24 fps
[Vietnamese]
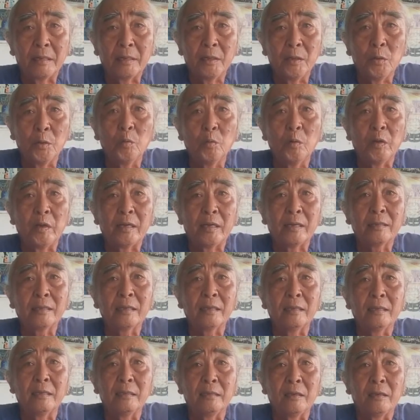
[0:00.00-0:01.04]
điêu luyện
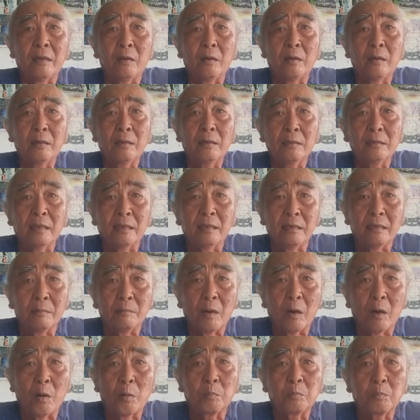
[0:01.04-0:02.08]
từ nhỏ từ
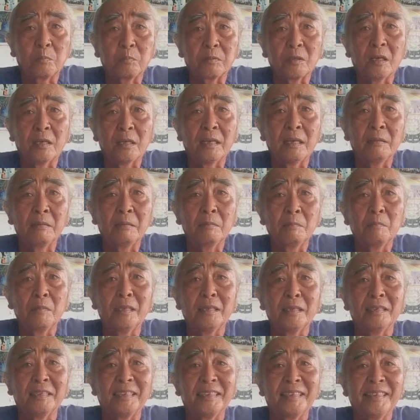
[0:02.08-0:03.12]
một cho đến
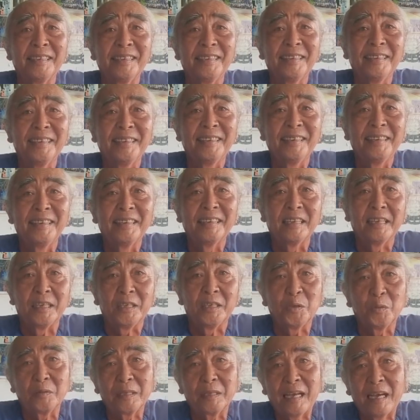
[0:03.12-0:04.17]
mười, thì
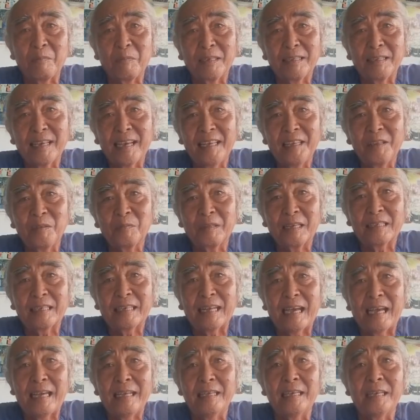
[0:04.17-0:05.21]
chúng ta mới thấy chúng ta
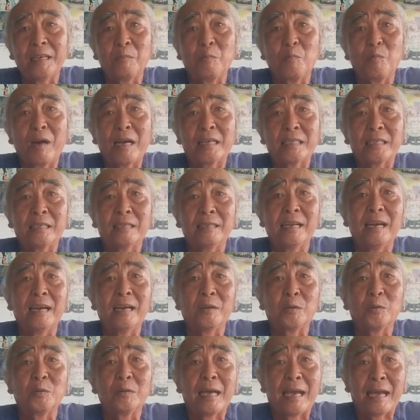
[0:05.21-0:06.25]
trải nghiệm qua sự
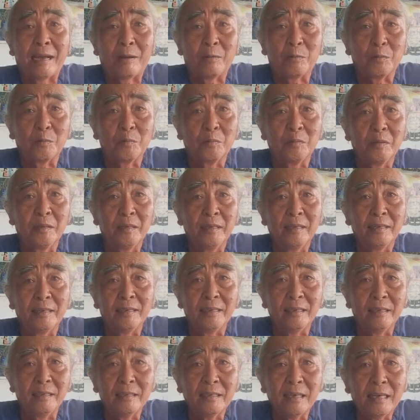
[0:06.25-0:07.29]
đời của đạo
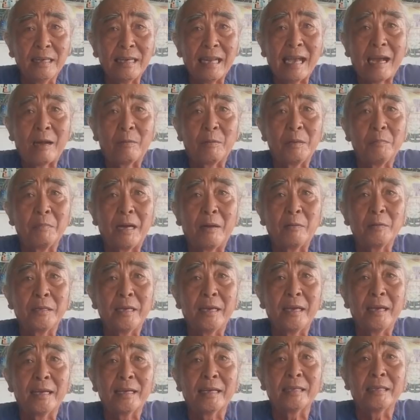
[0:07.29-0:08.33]
như thế nào để bảo
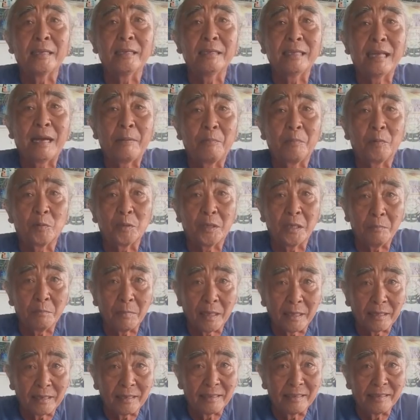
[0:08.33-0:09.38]
vệ cái chữ tâm của chính
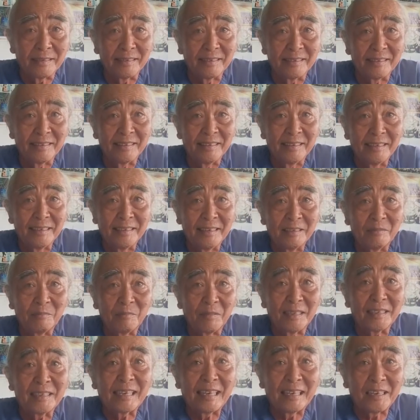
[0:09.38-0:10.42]
mình
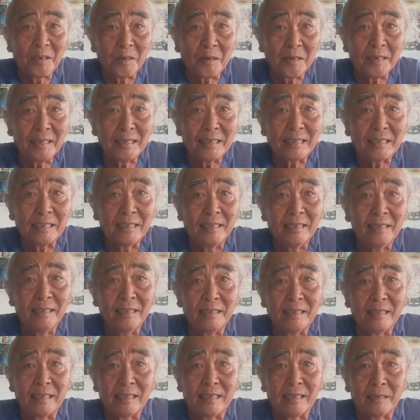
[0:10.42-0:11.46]
mà đức thầy nói là
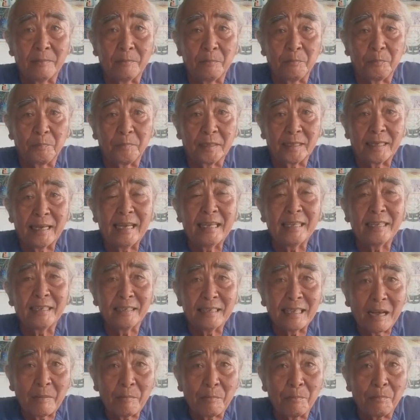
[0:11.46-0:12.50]
là cái
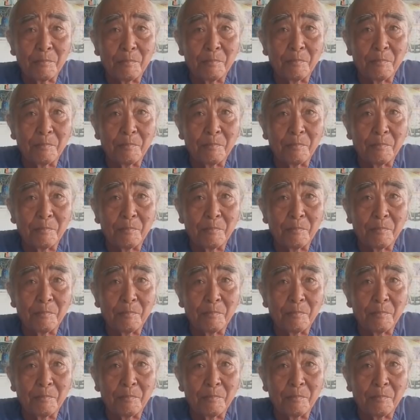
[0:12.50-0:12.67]
chữ tâm